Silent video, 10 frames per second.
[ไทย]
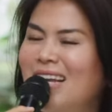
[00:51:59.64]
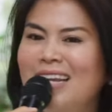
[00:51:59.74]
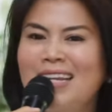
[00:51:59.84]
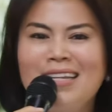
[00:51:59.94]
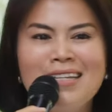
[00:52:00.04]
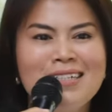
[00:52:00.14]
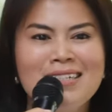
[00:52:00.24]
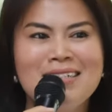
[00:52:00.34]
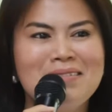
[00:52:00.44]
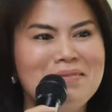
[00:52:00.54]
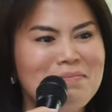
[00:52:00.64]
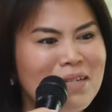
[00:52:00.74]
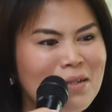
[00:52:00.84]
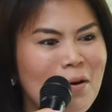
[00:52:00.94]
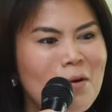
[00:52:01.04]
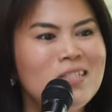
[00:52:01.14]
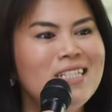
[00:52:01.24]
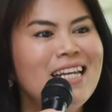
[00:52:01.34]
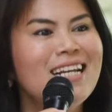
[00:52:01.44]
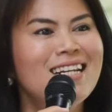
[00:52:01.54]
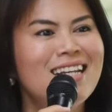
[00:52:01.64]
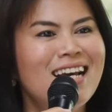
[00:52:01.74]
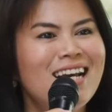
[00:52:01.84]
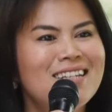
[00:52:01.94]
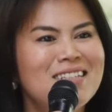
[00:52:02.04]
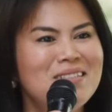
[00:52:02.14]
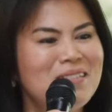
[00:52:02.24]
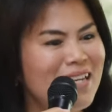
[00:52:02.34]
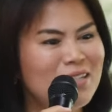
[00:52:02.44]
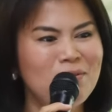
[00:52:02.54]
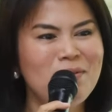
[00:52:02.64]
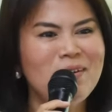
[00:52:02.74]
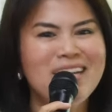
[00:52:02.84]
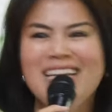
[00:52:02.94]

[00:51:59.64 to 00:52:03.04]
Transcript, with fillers: อันนี้นี่คือเหมือนโคชชิ่งเลยนะคะคือในชั่วโมงนี้